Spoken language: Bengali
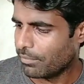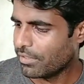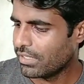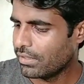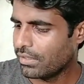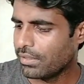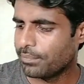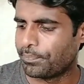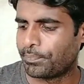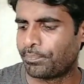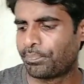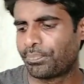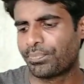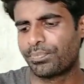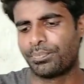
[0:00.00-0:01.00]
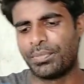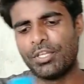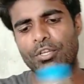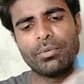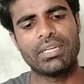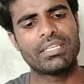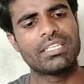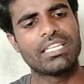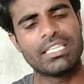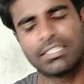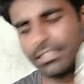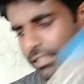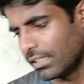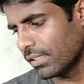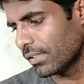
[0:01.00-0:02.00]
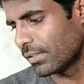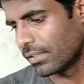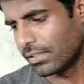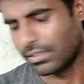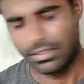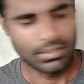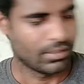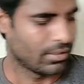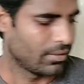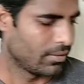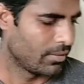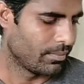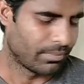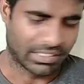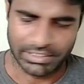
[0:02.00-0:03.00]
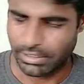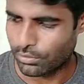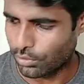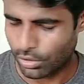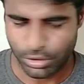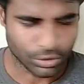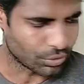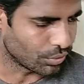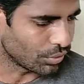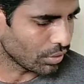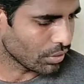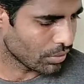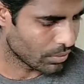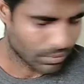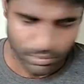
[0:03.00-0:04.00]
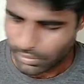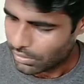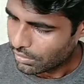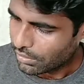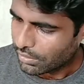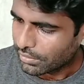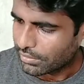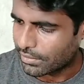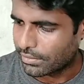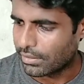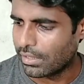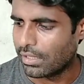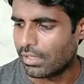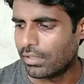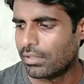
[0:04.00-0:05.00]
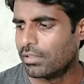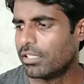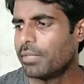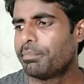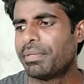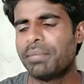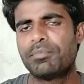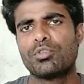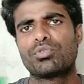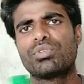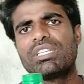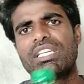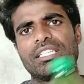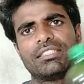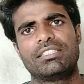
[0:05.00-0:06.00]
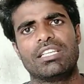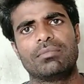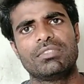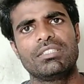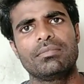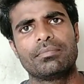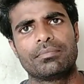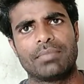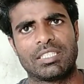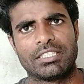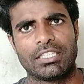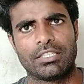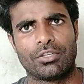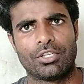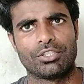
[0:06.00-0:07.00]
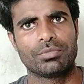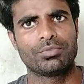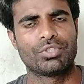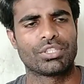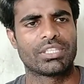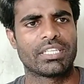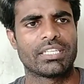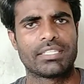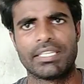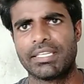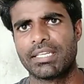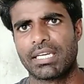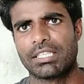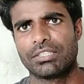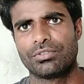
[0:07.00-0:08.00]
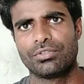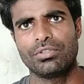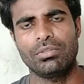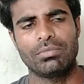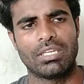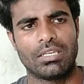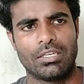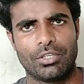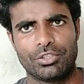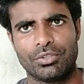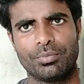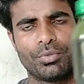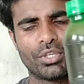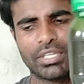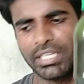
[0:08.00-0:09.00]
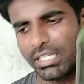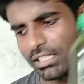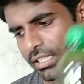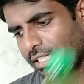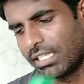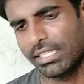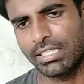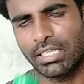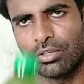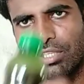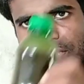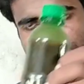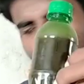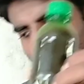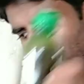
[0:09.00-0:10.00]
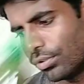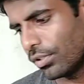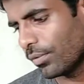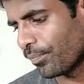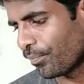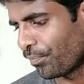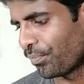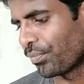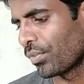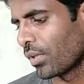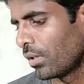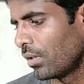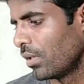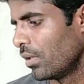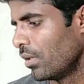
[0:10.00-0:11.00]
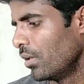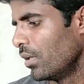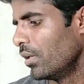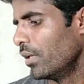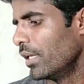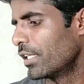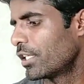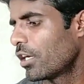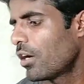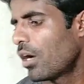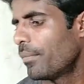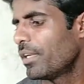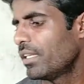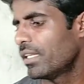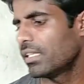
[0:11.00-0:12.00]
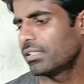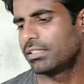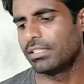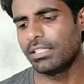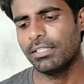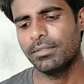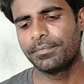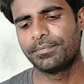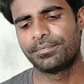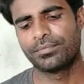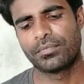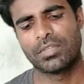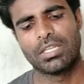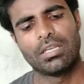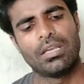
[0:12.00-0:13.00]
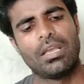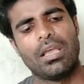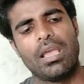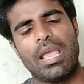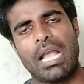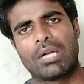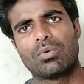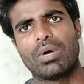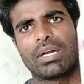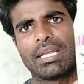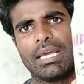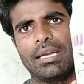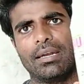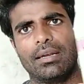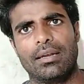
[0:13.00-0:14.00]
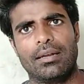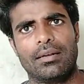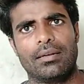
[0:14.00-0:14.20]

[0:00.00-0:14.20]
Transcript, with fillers: আমি ফিনোমেট নিয়ে এসেছি মাছের গোড়তের জন্য লিভ ফিফটি টু নিয়ে এসেছি আমি মাছের হজম শক্তিকে ঠিক রাখার জন্য বা হজম প্রক্রিয়া যাতে ঠিকঠাক হয় সেই জন্য এছাড়া আমি নিয়ে এসেছি অ্যাকোয়াক্যাল